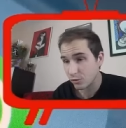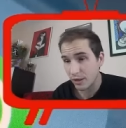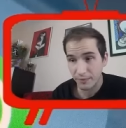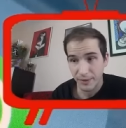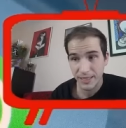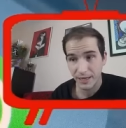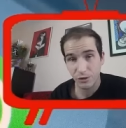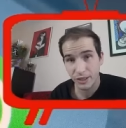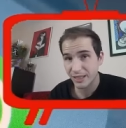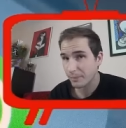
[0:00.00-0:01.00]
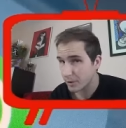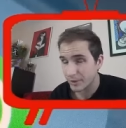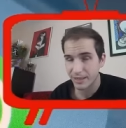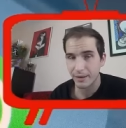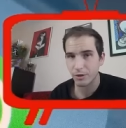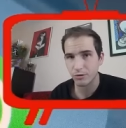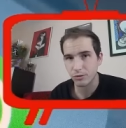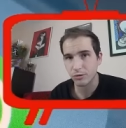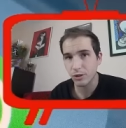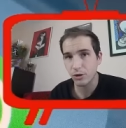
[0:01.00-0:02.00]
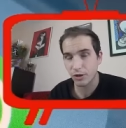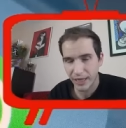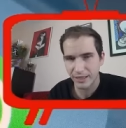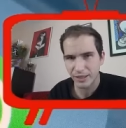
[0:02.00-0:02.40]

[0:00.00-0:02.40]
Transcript: No hay fecha concreta, pero vendrá pronto. ¿Ok?